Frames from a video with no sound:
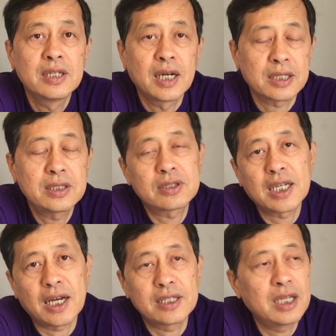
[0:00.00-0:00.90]
啊，就这
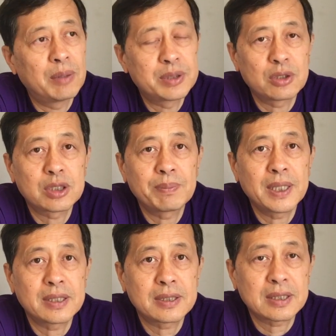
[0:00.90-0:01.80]
两个，要不就是
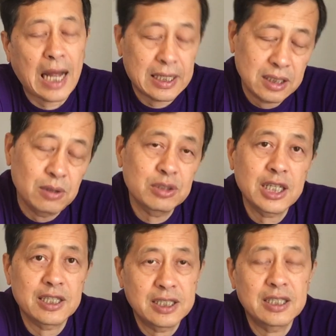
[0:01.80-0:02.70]
被打的投
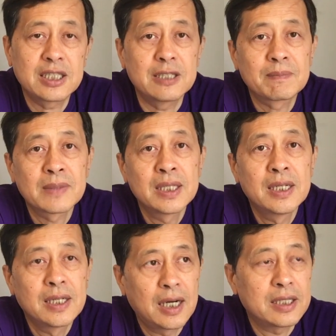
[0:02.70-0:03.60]
降解体，
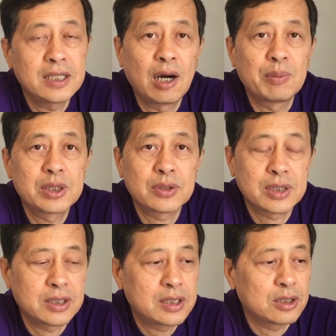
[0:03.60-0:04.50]
啊，要不就
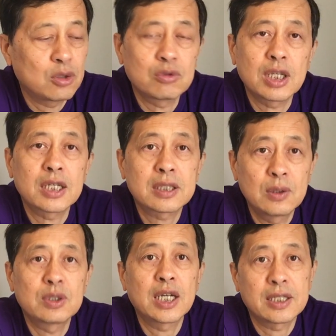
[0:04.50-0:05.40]
是自动的
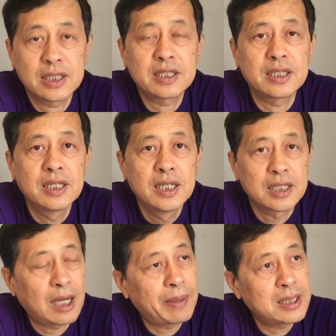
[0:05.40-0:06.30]
投降解体。
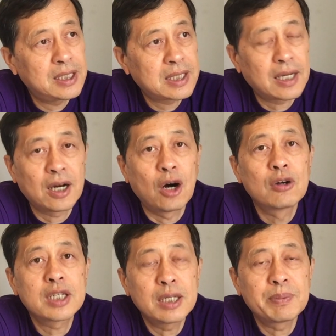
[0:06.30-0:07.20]
哪怕你再搞
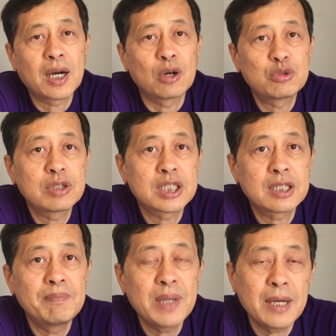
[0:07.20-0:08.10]
内部搞军事
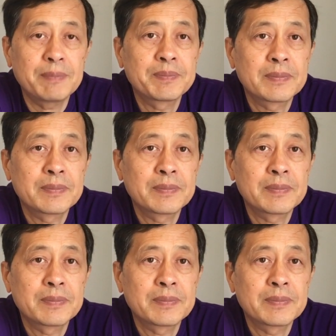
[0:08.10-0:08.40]
政变，